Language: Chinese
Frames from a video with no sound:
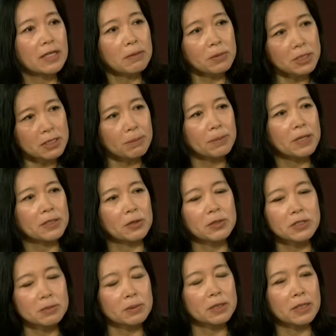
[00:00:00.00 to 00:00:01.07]
那么日本有
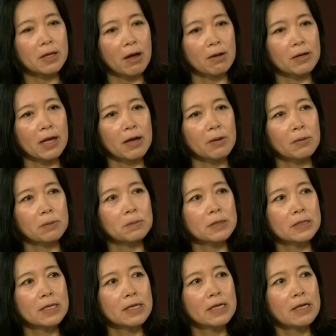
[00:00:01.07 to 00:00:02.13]
日本的考量，我
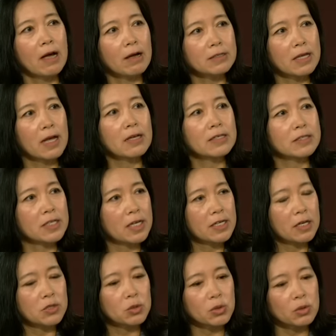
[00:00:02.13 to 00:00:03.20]
们好像以前
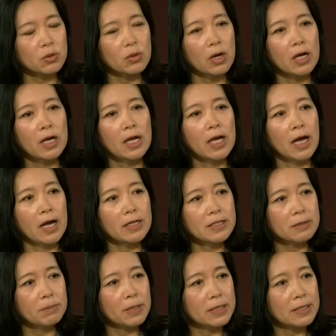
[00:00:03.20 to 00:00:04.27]
也说过，啊，
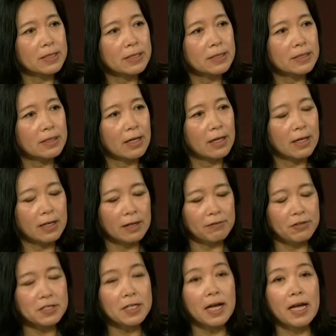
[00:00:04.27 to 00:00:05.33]
日本呃
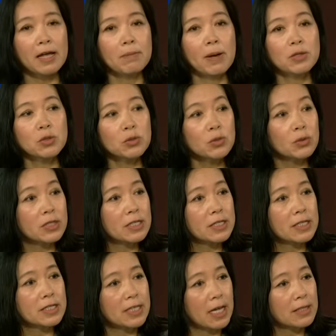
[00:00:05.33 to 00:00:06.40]
非常害怕中国的
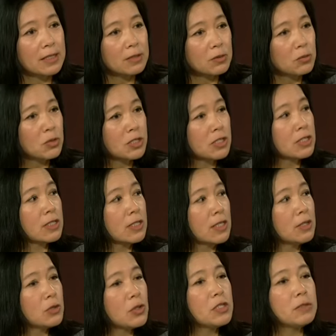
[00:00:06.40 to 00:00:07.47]
这个产能过剩
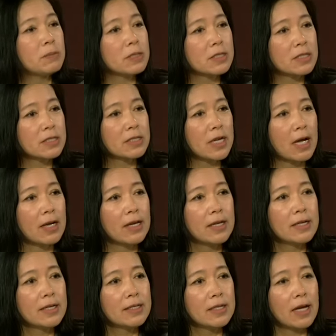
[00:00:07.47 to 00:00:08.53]
对日本市场
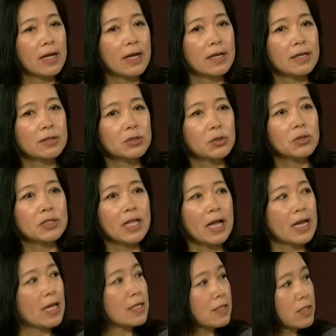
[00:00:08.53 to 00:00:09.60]
呃所
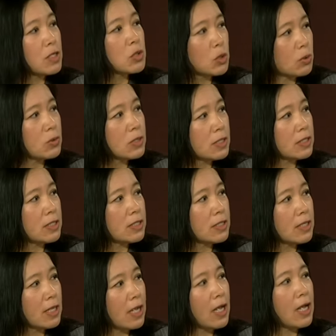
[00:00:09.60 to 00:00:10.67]
带来的一些冲击
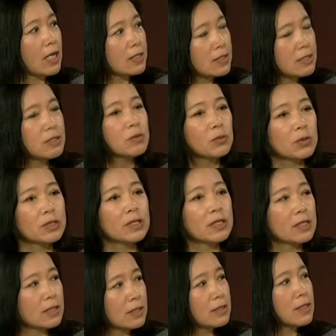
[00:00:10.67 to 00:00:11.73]
啊，这是我
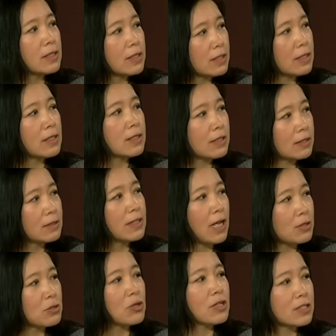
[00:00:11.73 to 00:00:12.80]
的这个
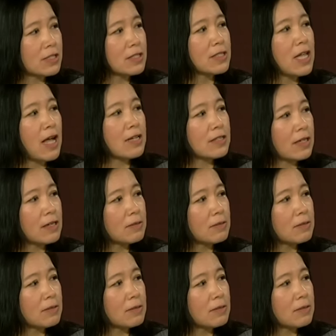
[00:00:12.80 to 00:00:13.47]
感觉是这样的。